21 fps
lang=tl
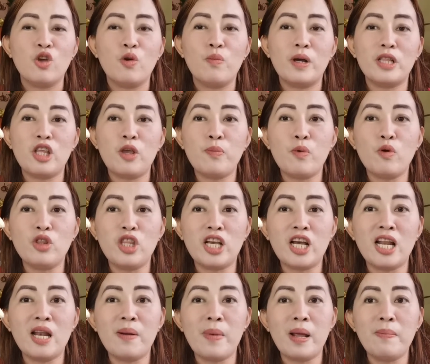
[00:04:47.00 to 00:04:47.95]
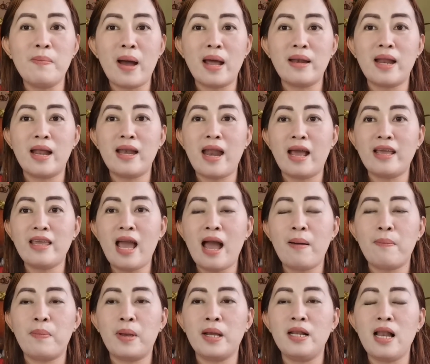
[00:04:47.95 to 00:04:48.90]
Yung ba tipong hindi ka naman
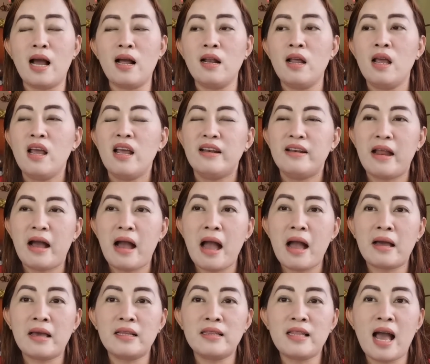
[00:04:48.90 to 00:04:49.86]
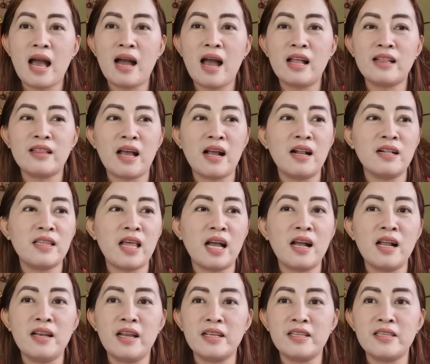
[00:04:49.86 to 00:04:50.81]
mananaya, biglang nakakita ka ang
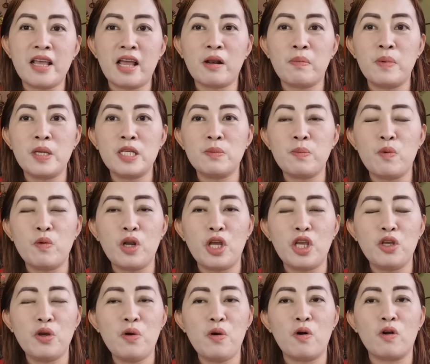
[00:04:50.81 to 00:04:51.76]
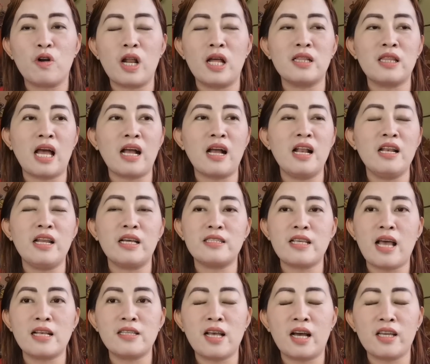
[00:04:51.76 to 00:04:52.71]
tagal-tagal ng service po ninyo or ang tagal
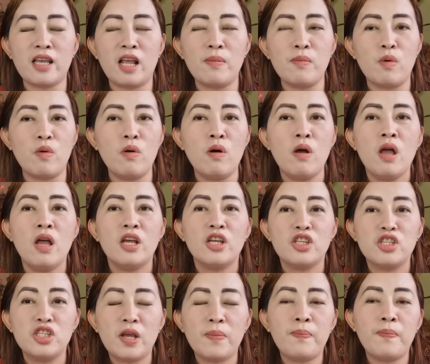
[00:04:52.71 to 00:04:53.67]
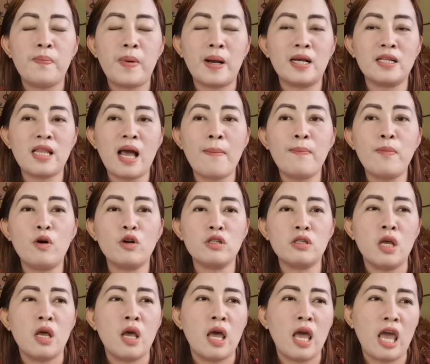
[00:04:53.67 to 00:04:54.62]
ng sasakyan mo jeep.
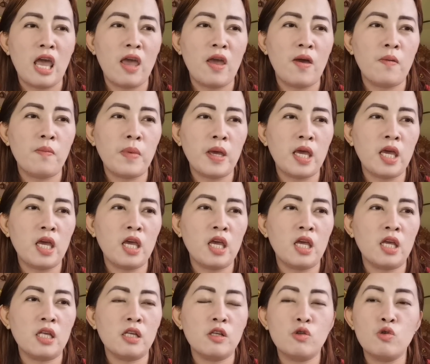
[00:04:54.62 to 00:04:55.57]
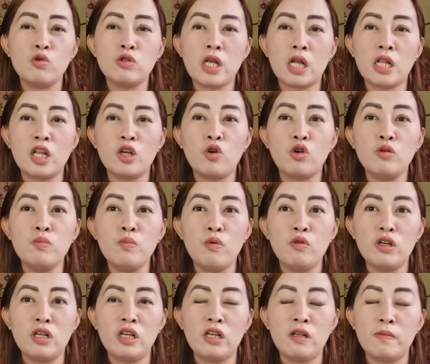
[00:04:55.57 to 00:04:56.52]
Pagtapos, eh, may, doon sa likod
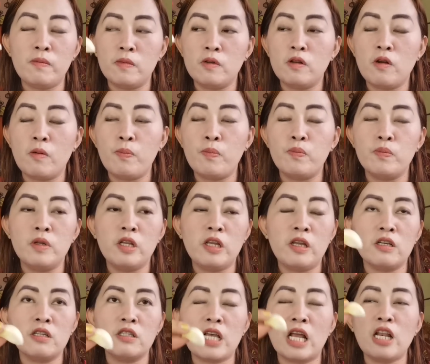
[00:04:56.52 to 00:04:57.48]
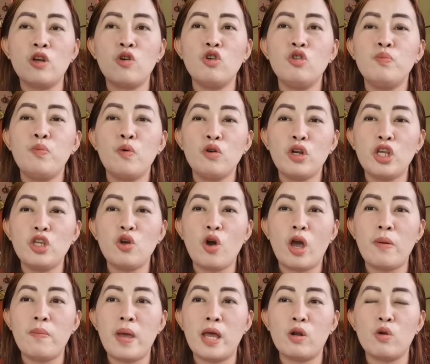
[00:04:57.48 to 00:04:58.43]
mo, no, sa likod po
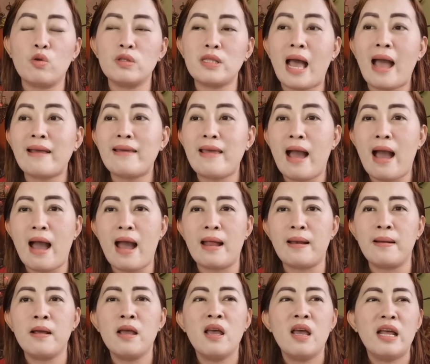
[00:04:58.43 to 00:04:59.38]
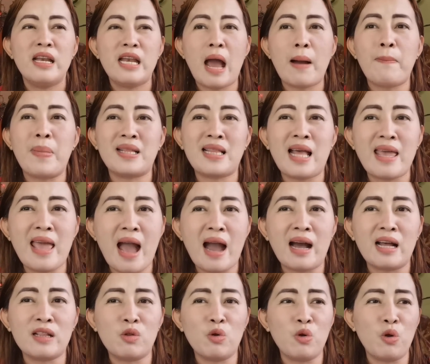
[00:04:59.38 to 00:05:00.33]
ninyo ay eh, meron tayaan.
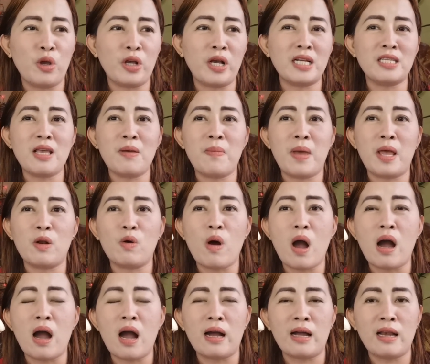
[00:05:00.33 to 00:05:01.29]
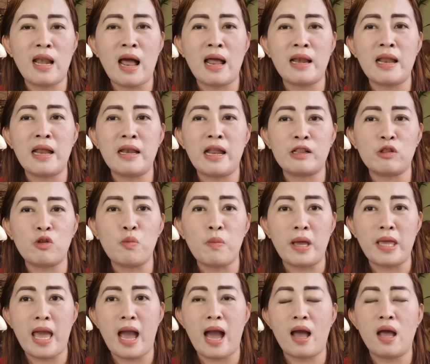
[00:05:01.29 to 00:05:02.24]
Napataya ka tuloy kasi meron kakakilala na
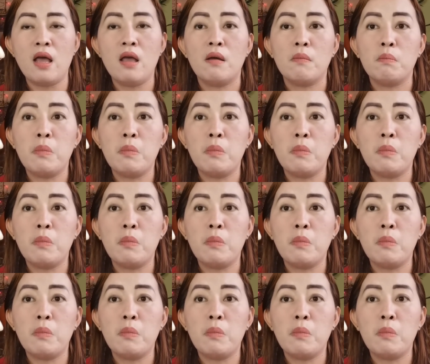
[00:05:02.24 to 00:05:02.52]
tumaya.